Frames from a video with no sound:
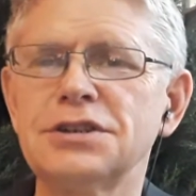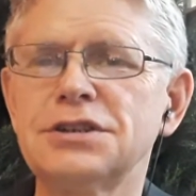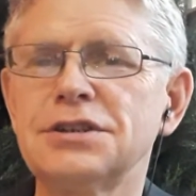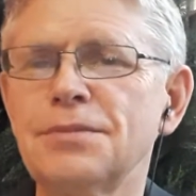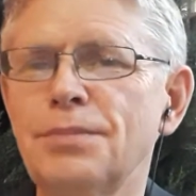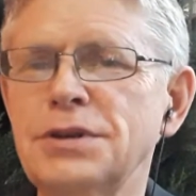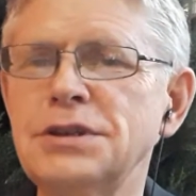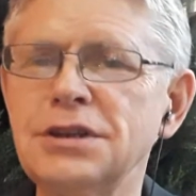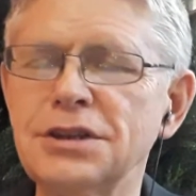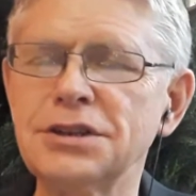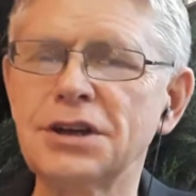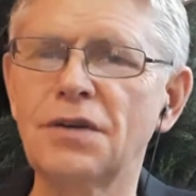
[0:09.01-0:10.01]
с
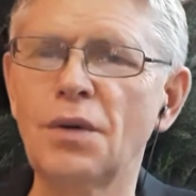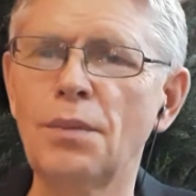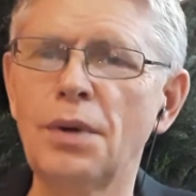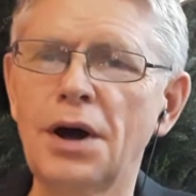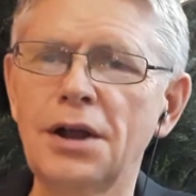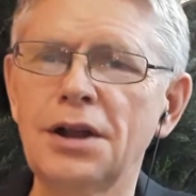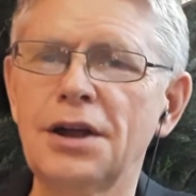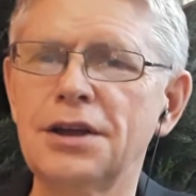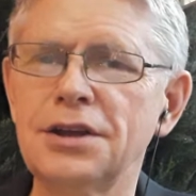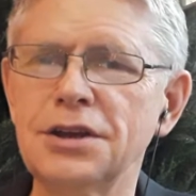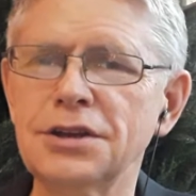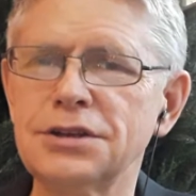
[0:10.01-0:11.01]
президентского бала
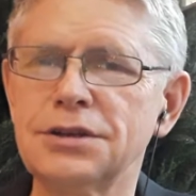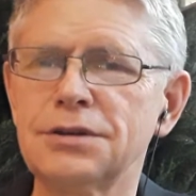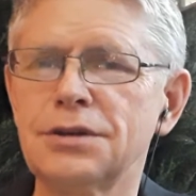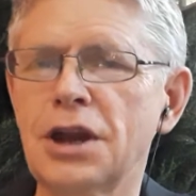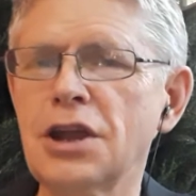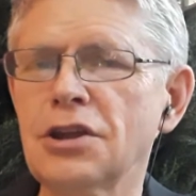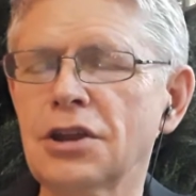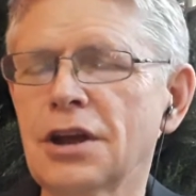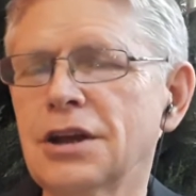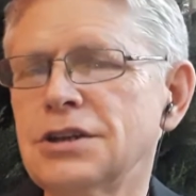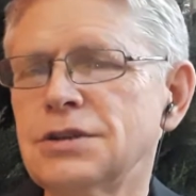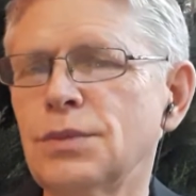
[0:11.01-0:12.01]
и с тренинга
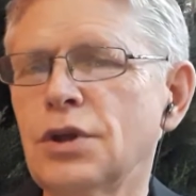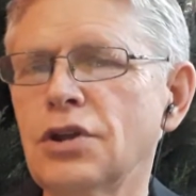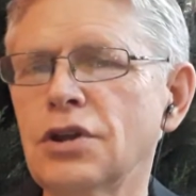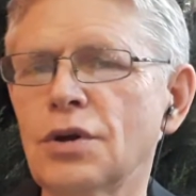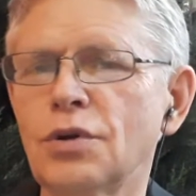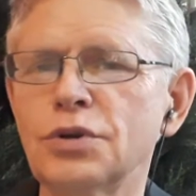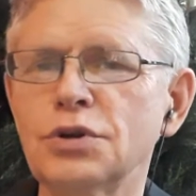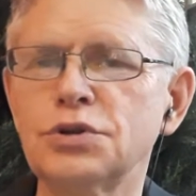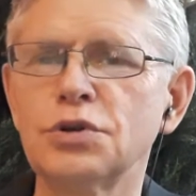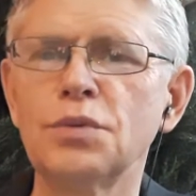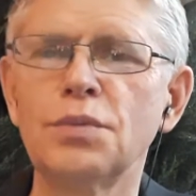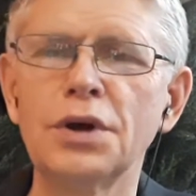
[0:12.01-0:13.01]
«Изменение кода
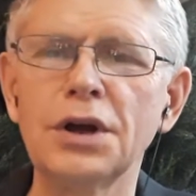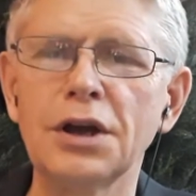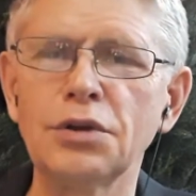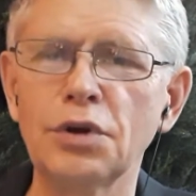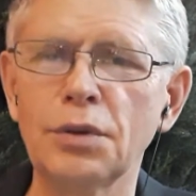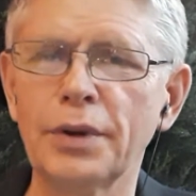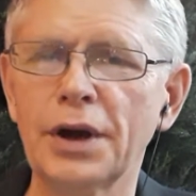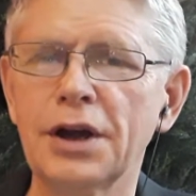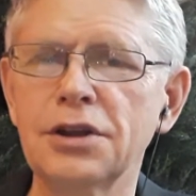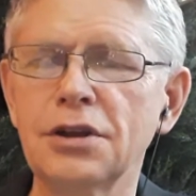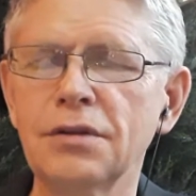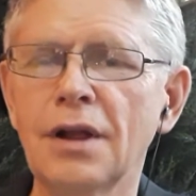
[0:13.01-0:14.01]
судьбы», который
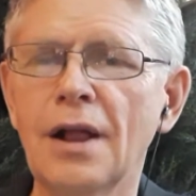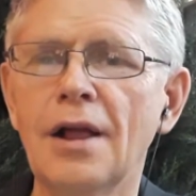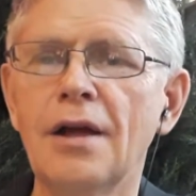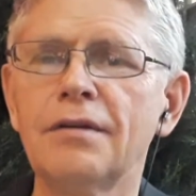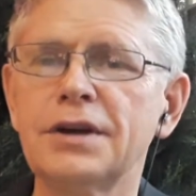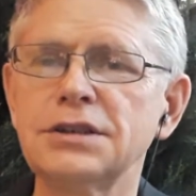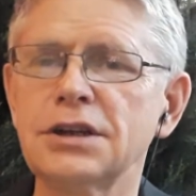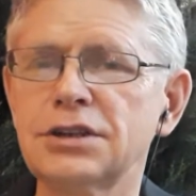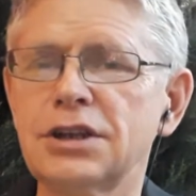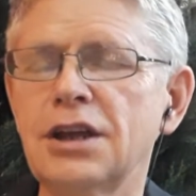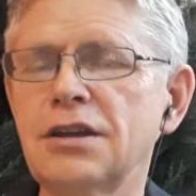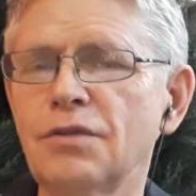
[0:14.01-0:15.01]
проходил в
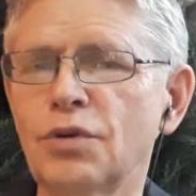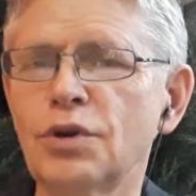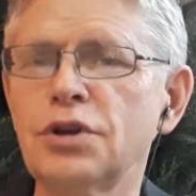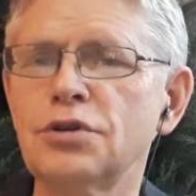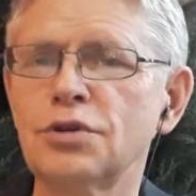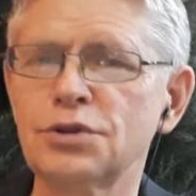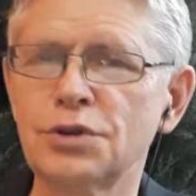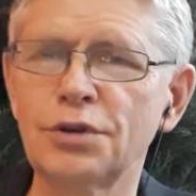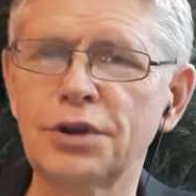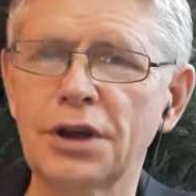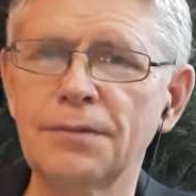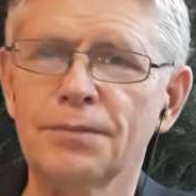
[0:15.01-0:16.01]
Казахстане, в городе
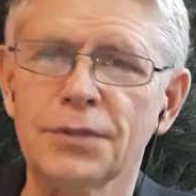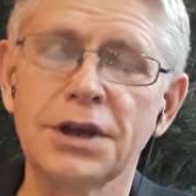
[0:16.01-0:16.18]
Нур-Султан.